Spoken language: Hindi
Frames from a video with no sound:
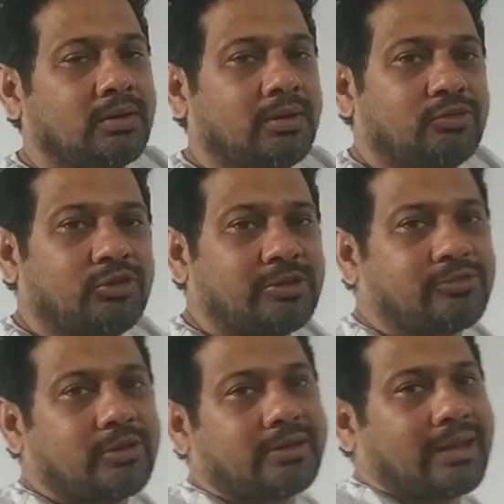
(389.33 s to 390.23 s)
तो इस तरह
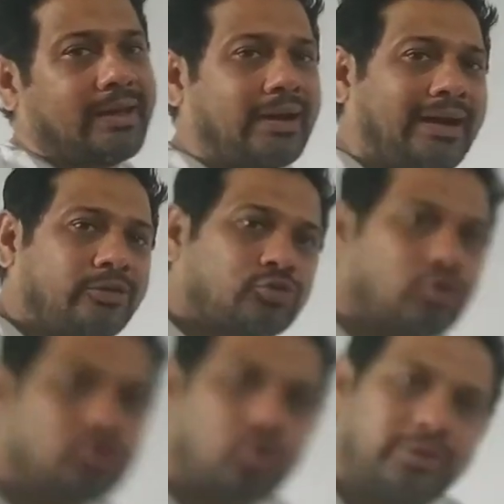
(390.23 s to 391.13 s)
से क्या है
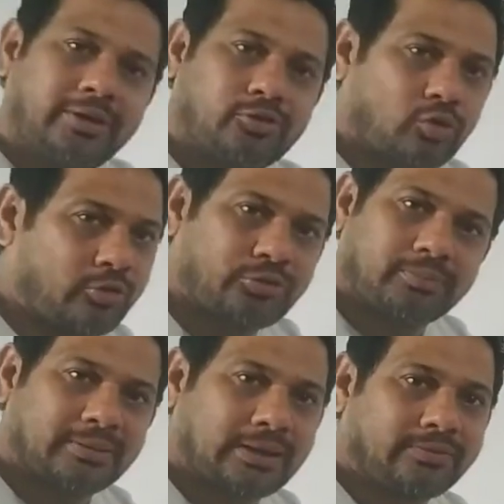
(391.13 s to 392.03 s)
आइसोटोनिक सॉल्यूशन
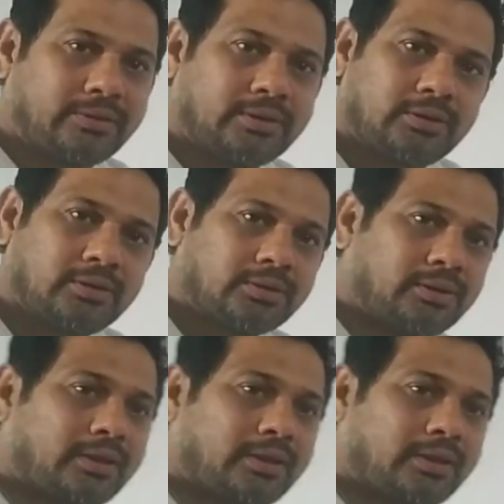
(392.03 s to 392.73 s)
बता दिए क्लियर